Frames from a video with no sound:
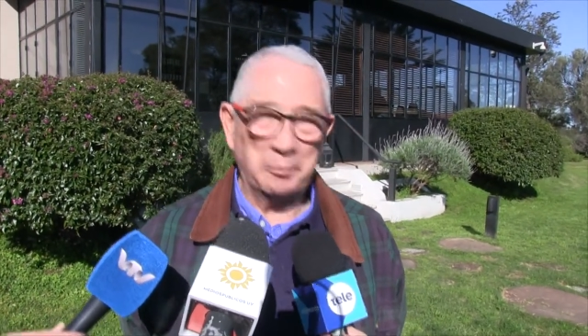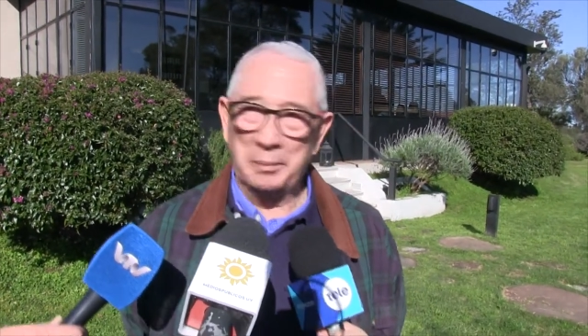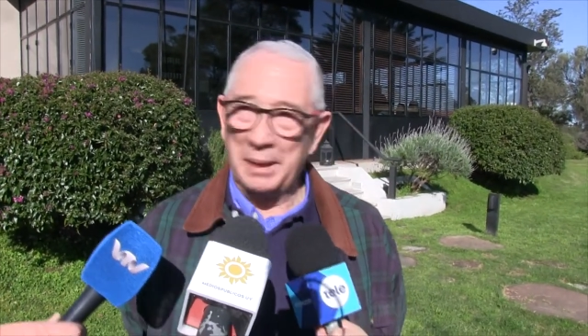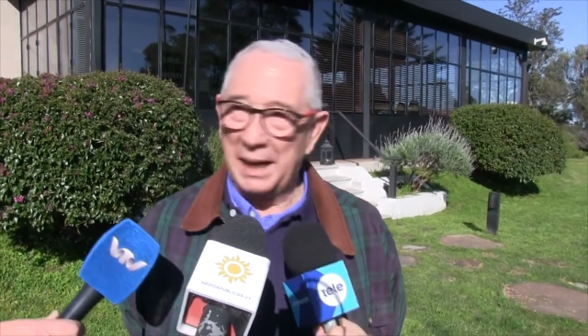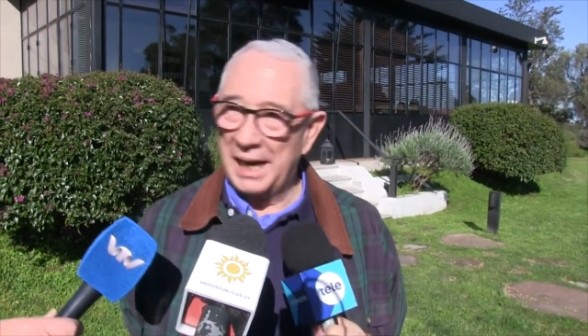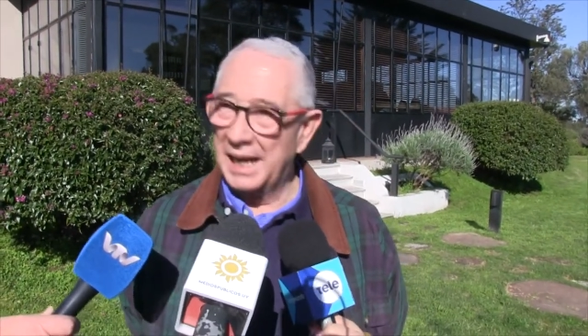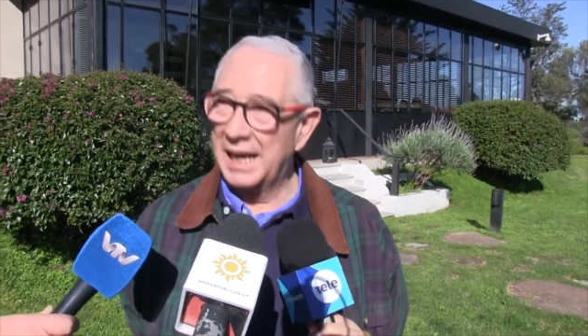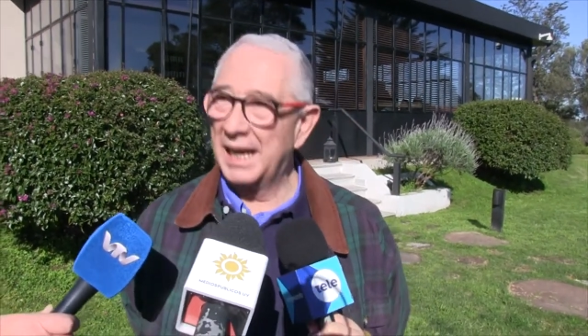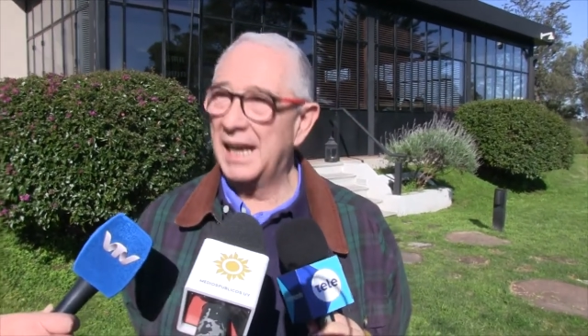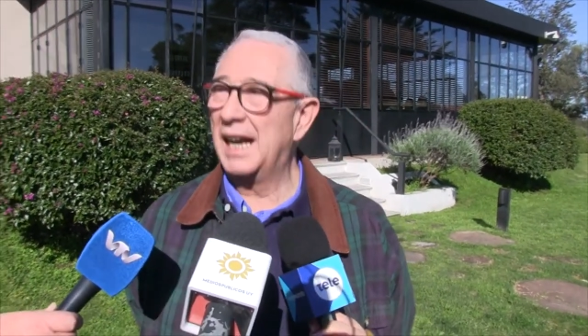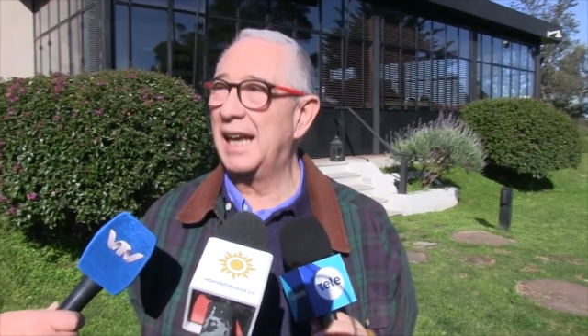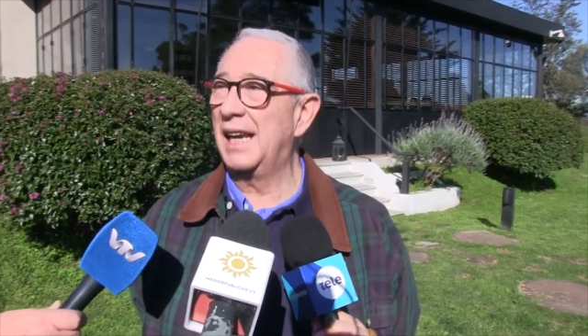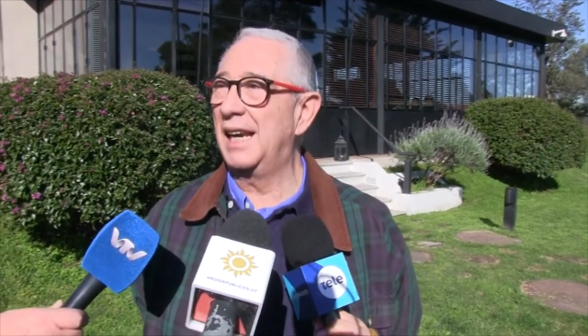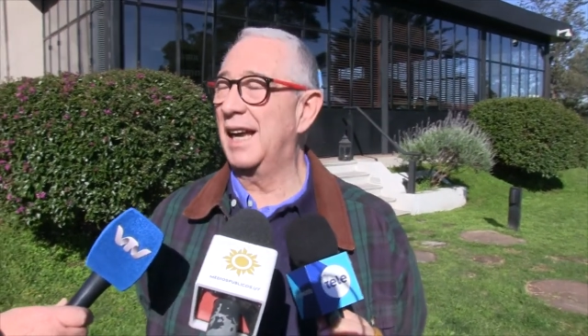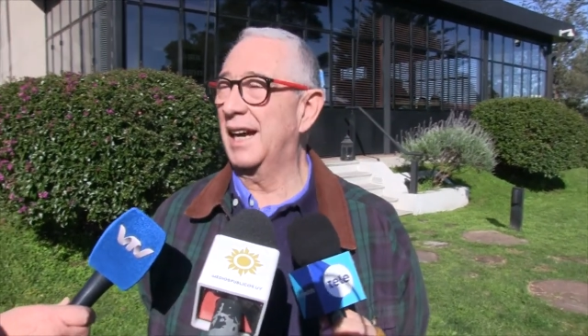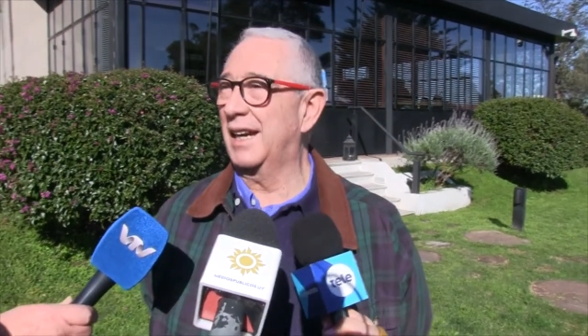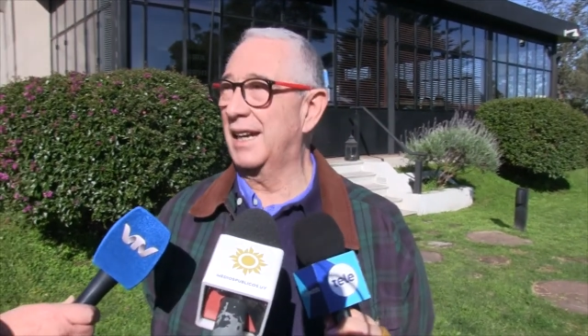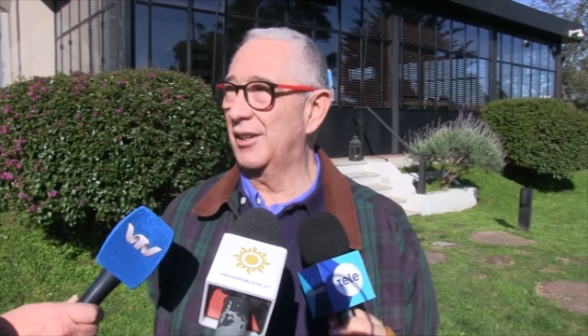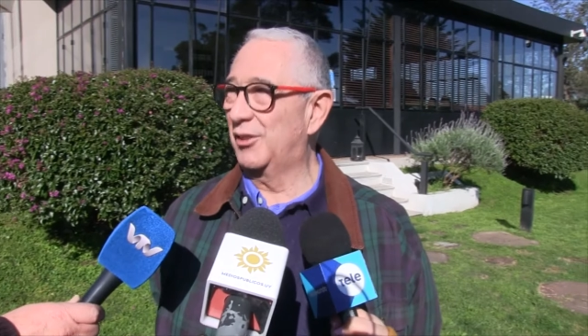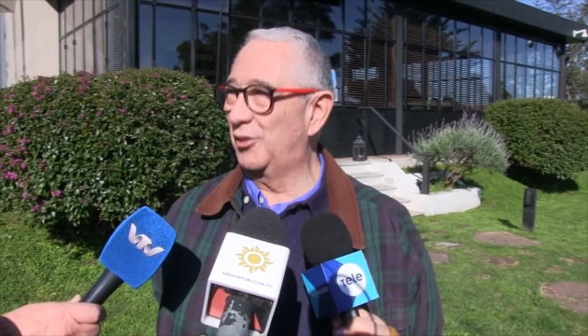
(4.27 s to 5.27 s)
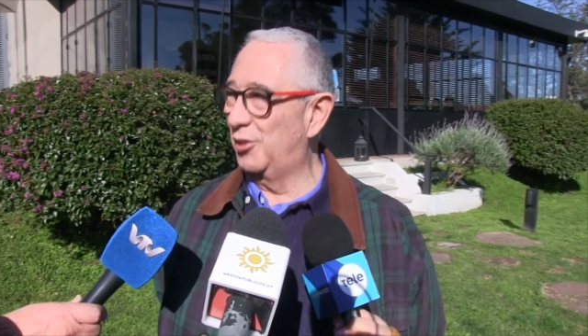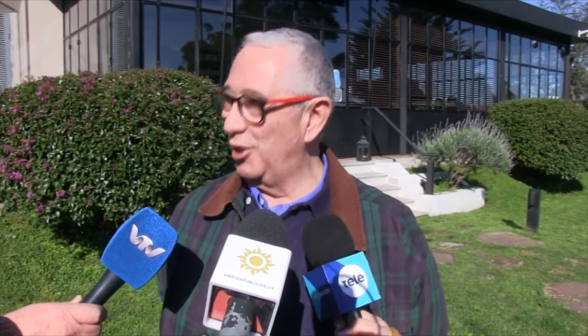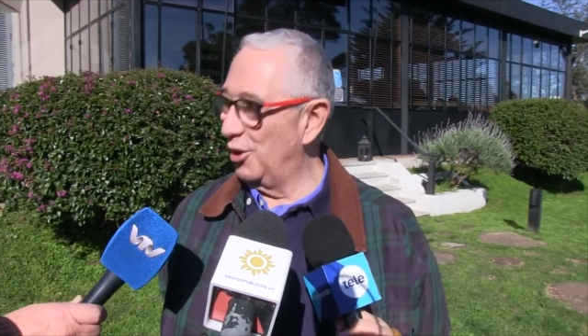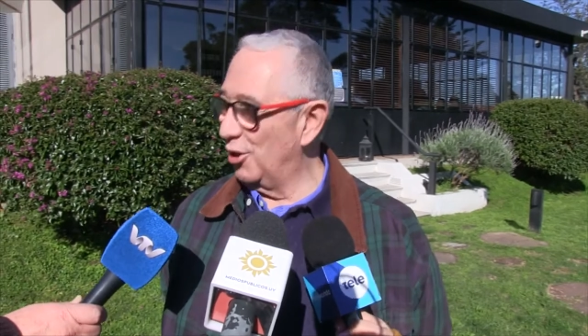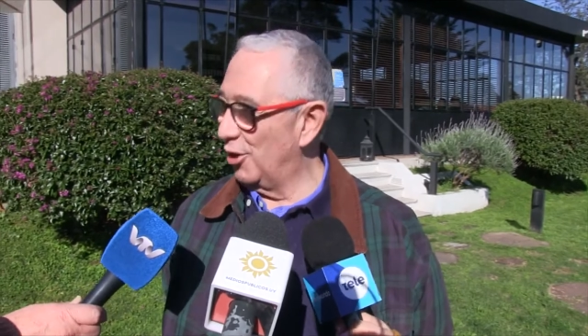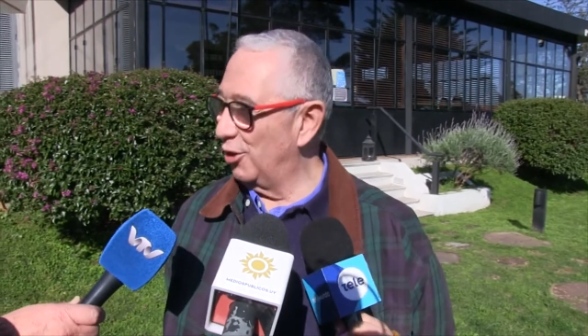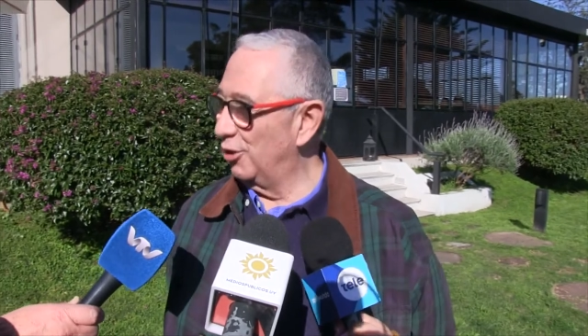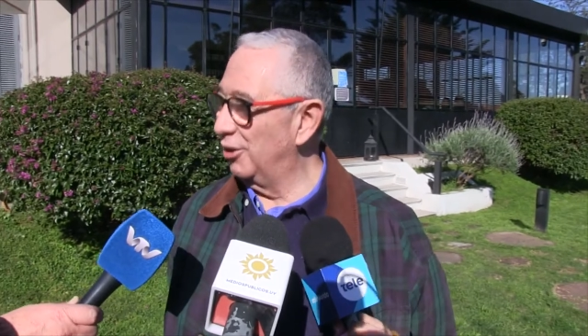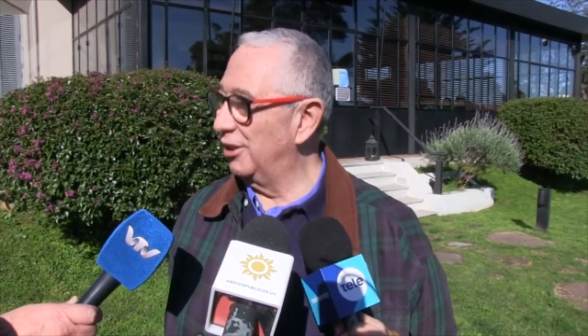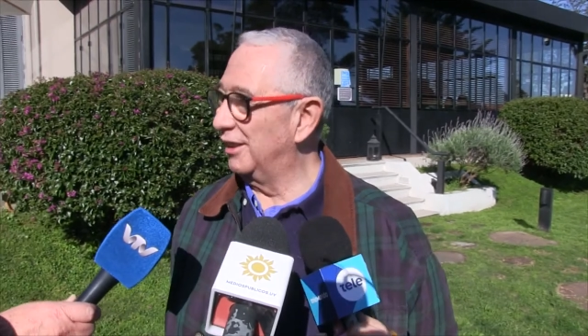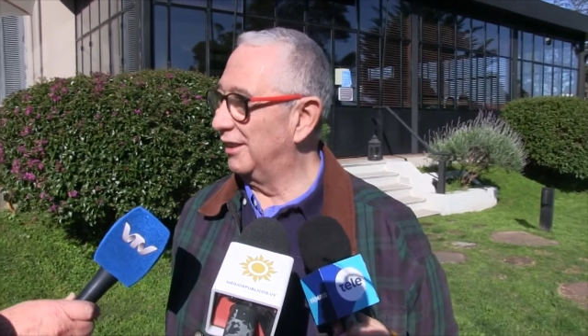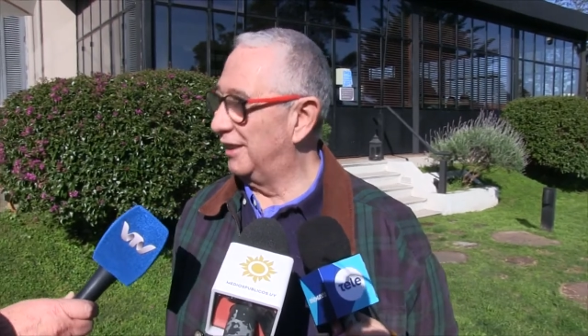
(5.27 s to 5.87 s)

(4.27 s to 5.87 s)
para la gestión